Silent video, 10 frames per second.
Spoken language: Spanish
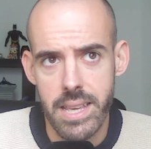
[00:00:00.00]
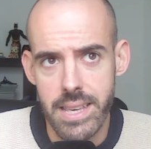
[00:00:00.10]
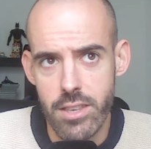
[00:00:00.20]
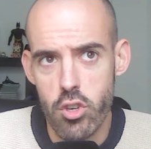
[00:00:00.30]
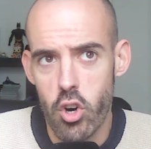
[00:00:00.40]

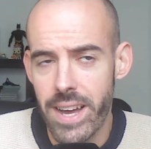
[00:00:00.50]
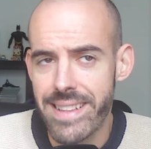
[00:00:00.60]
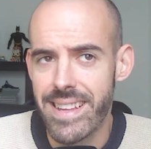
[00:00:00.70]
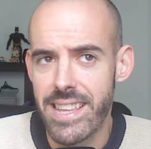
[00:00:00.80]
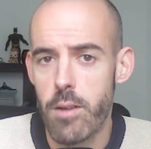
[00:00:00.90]
Y yo ahí
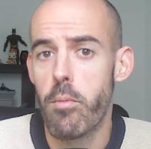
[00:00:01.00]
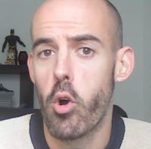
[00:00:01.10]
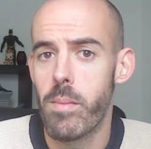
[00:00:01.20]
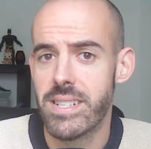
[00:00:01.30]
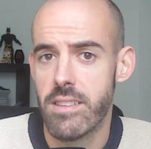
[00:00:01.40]
tenía un
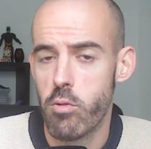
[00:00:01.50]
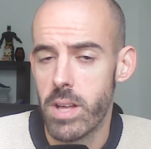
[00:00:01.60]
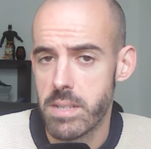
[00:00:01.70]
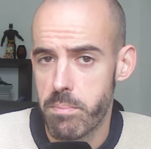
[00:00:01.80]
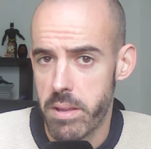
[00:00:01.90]
poco más de
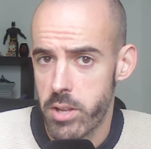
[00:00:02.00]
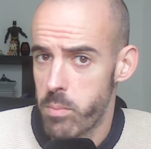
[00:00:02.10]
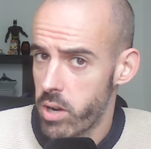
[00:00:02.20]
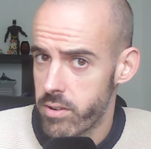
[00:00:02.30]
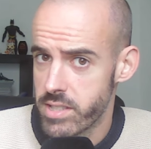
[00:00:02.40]
dudas, primero
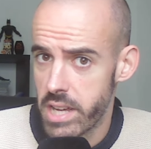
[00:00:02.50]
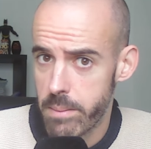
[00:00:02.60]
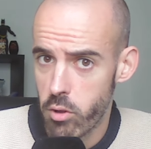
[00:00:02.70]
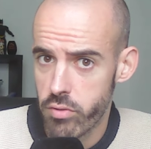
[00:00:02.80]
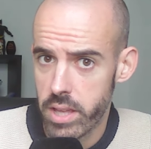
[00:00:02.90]
porque no estaba
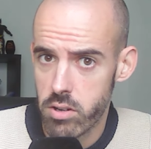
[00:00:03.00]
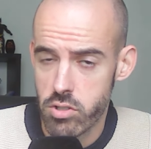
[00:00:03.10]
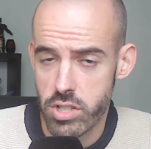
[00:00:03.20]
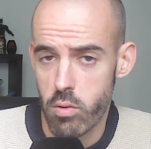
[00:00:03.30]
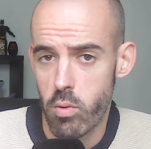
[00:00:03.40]

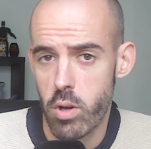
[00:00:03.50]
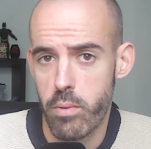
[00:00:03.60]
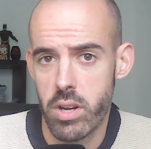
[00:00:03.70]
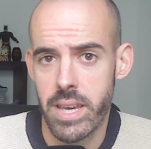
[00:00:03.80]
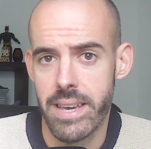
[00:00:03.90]
Montero, segundo
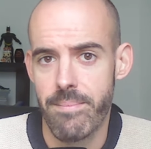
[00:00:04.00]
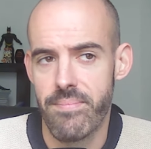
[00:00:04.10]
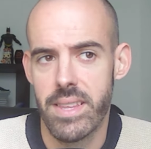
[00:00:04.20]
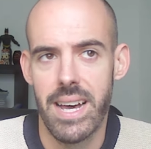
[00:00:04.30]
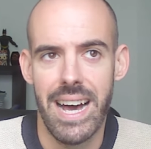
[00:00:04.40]
porque
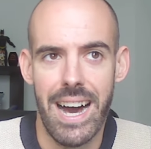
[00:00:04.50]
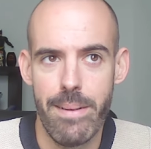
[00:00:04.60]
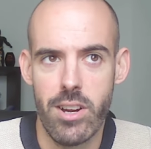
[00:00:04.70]
a ver